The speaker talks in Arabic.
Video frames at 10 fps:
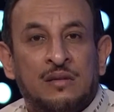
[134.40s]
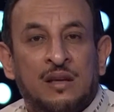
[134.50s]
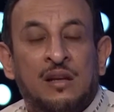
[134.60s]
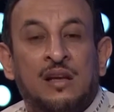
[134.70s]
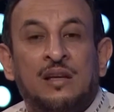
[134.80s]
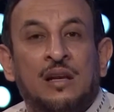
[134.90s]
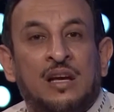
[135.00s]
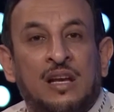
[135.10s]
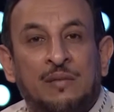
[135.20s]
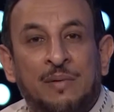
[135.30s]
اللي هي
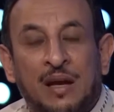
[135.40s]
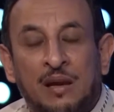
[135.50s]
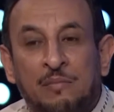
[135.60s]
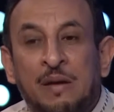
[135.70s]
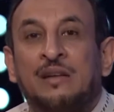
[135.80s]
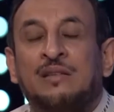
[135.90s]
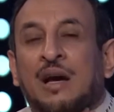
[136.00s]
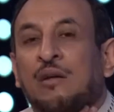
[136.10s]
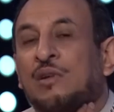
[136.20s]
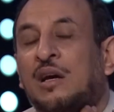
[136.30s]
لعلاج بقى البرد
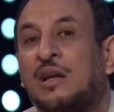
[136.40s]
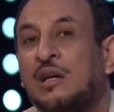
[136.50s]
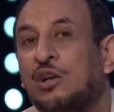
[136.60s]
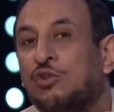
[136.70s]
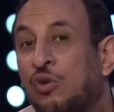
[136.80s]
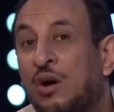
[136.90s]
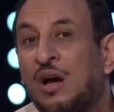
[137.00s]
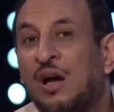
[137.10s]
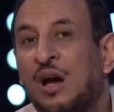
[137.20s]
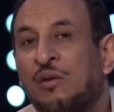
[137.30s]
أو لعلاج
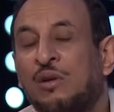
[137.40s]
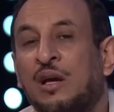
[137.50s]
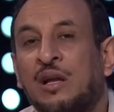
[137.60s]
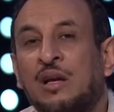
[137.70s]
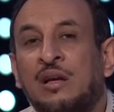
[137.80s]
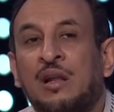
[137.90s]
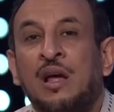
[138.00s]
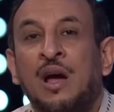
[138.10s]
الكحة أو لعلاج آه،